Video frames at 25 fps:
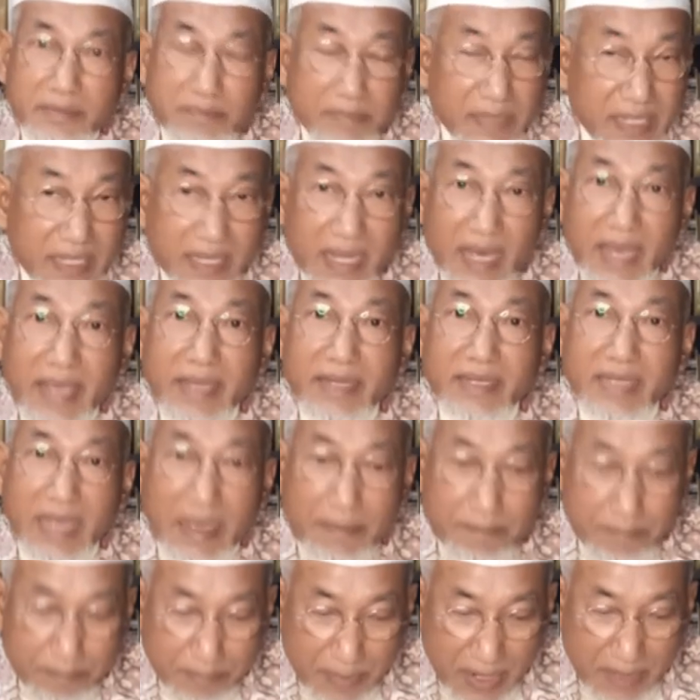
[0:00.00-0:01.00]
มิได้
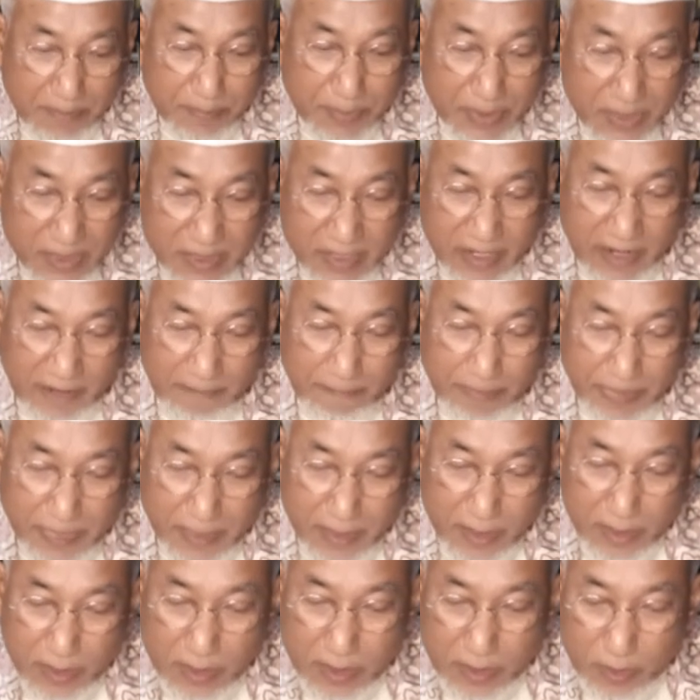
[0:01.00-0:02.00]
ทำไปเพื่อ
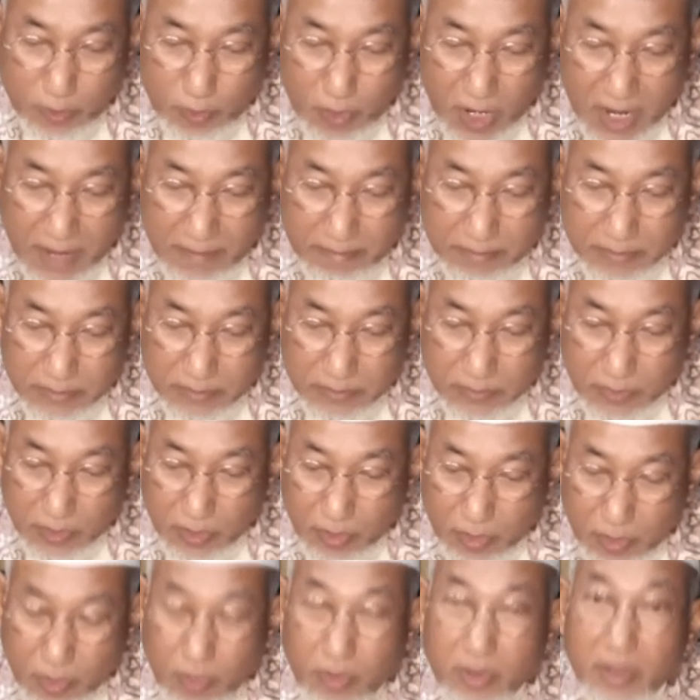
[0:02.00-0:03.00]
ความ
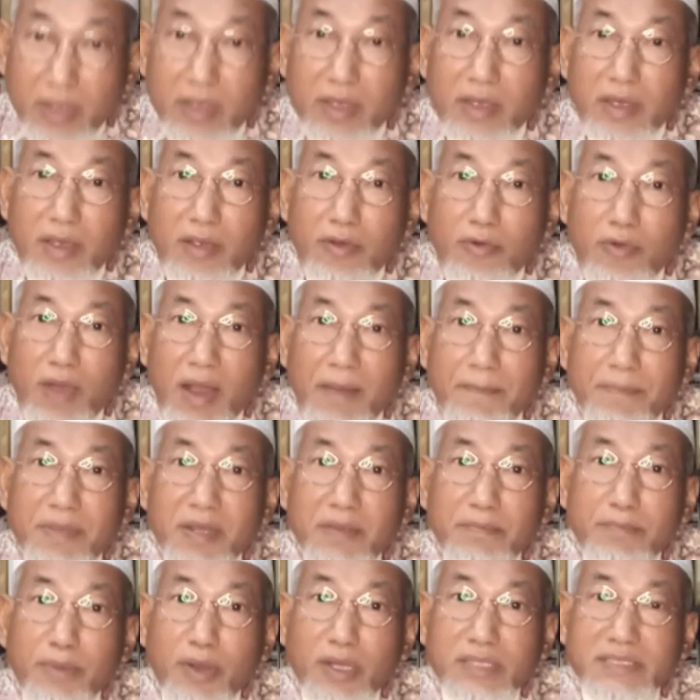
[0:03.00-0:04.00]
ความพึ
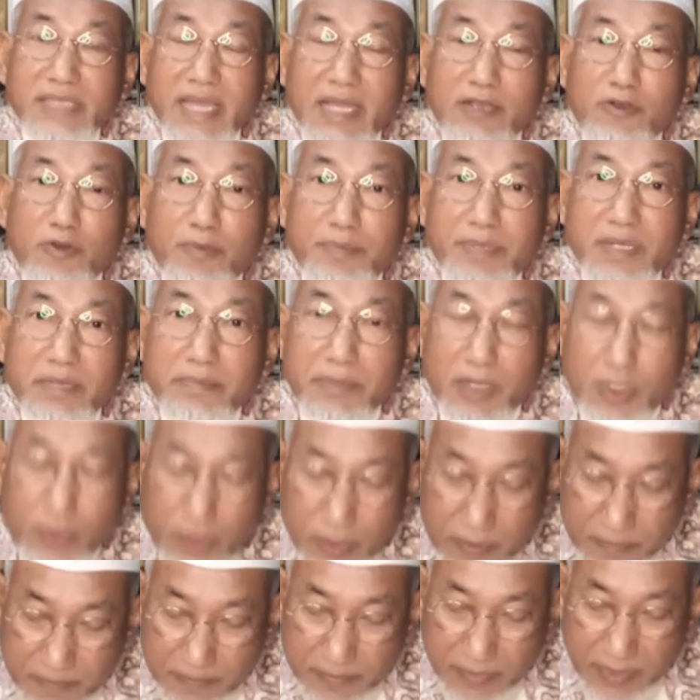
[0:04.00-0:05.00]
งพอใจของเพื่อนมนุ
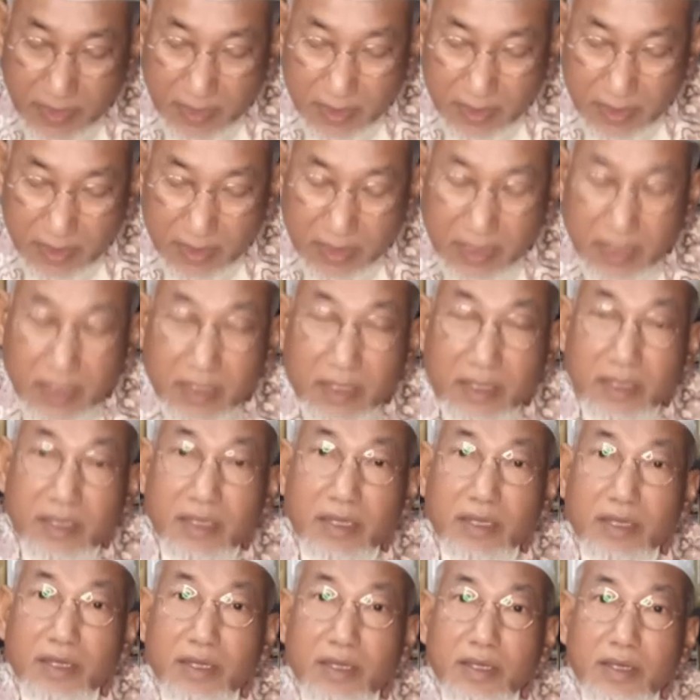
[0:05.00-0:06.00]
ษย์หรือ
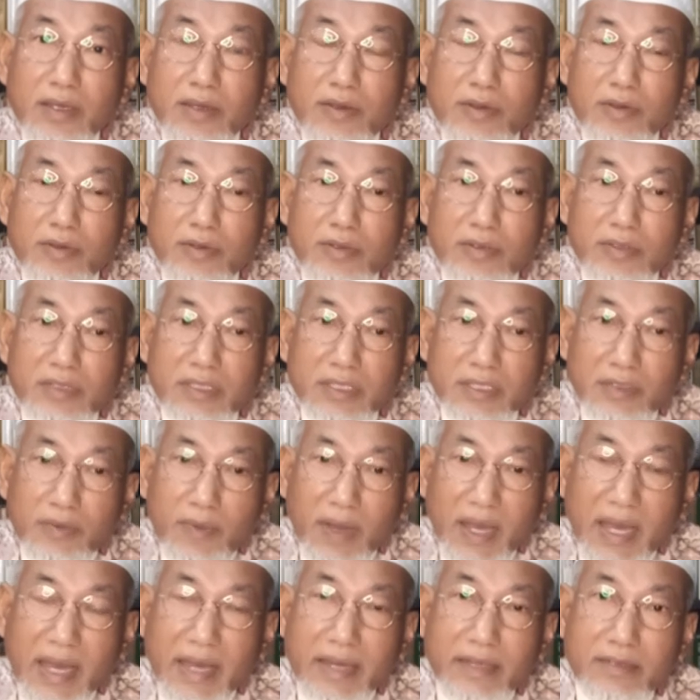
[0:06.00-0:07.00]
หรือ
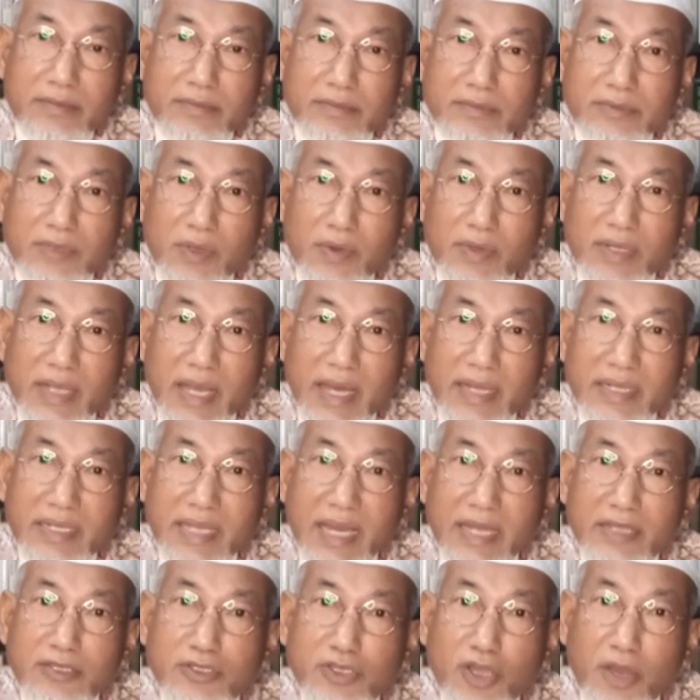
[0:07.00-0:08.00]
ว่าต้องการ
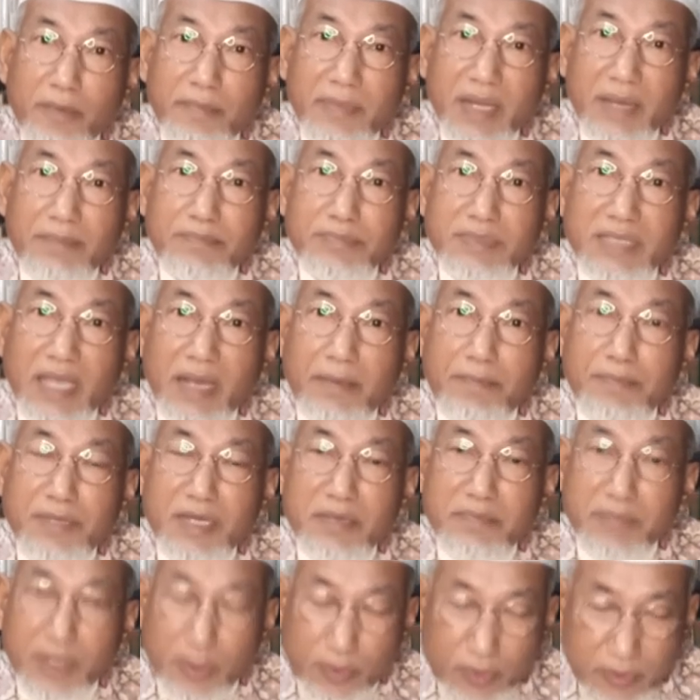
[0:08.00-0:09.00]
การยอมรับจาก
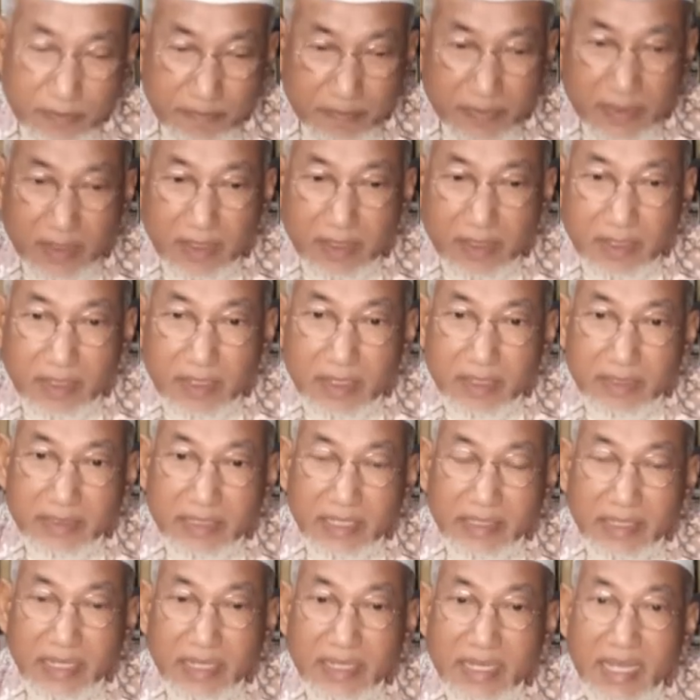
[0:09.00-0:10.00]
เพื่อนมนุษย์
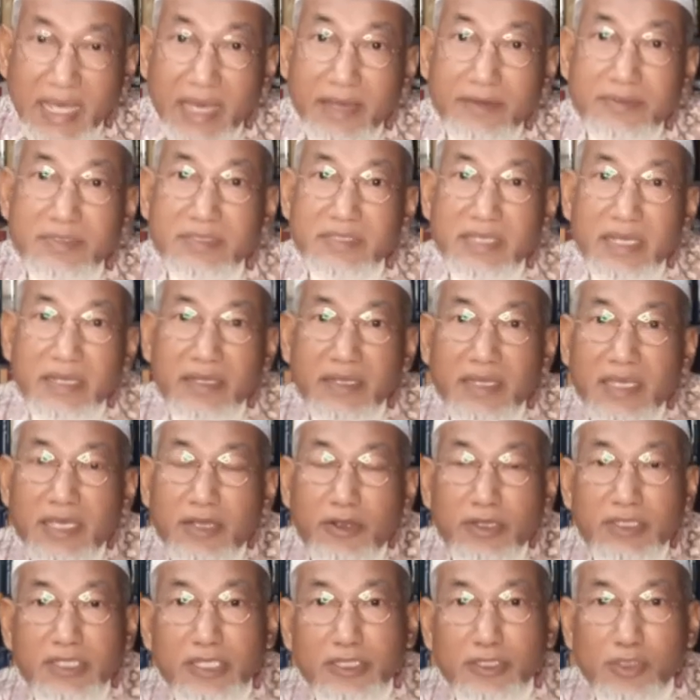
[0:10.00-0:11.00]
ดังนั้นแล้วสิ่งนี้
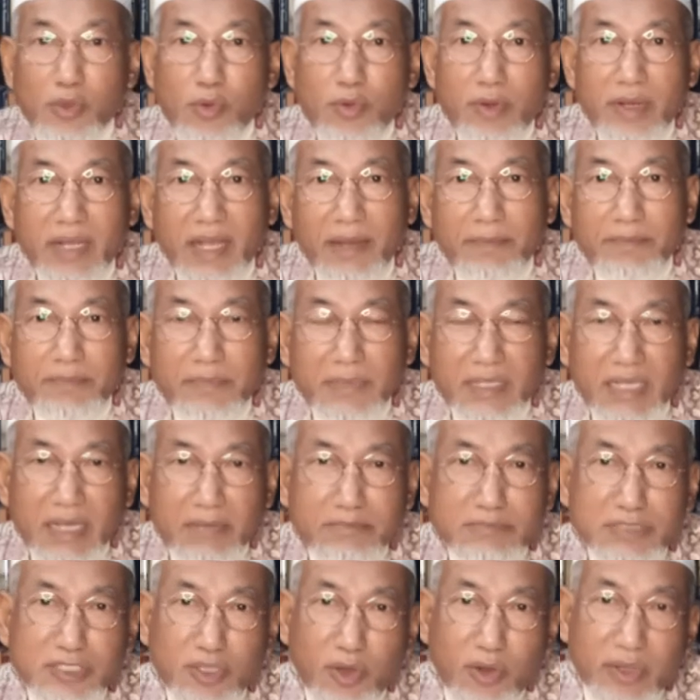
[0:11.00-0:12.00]
ก็จะตรงกับ
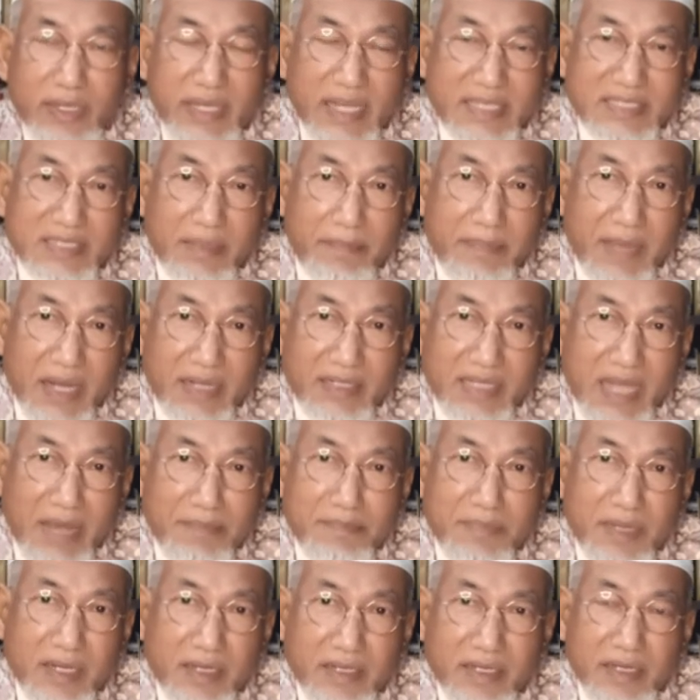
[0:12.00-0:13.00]
คำสอนในสำนักธรร
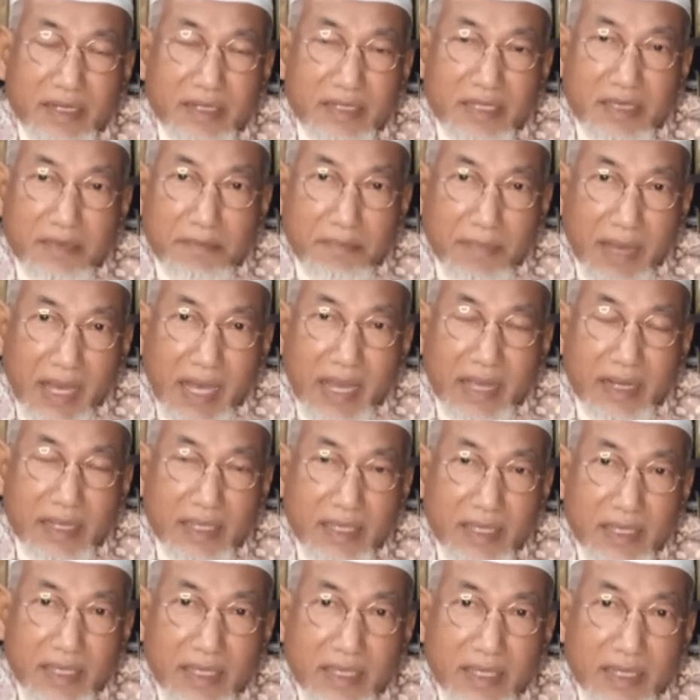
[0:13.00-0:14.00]
มอื่น ๆอีกมาก
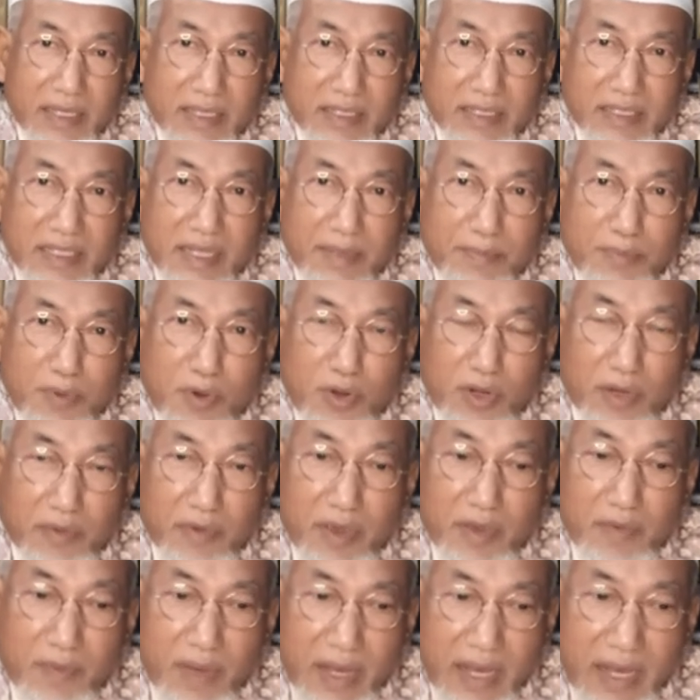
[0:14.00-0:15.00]
ที่ได้พูดเอา
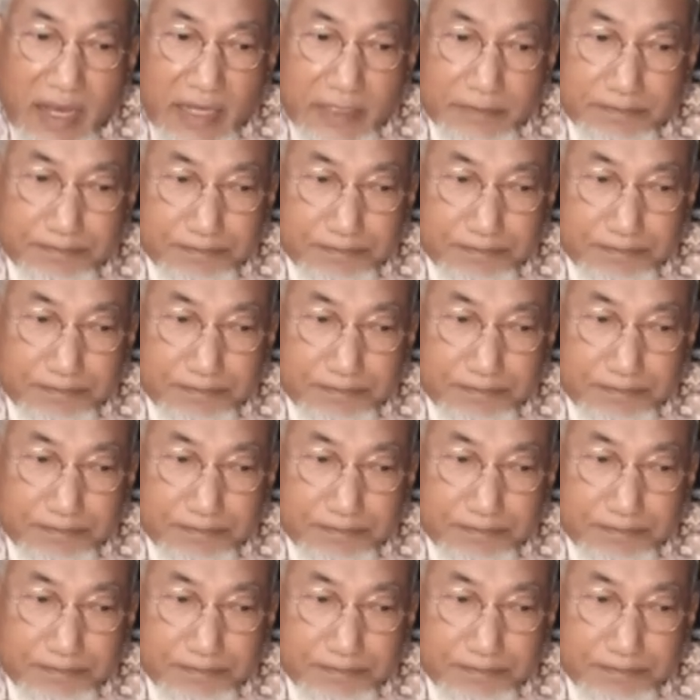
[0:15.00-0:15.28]
ไว้ว่า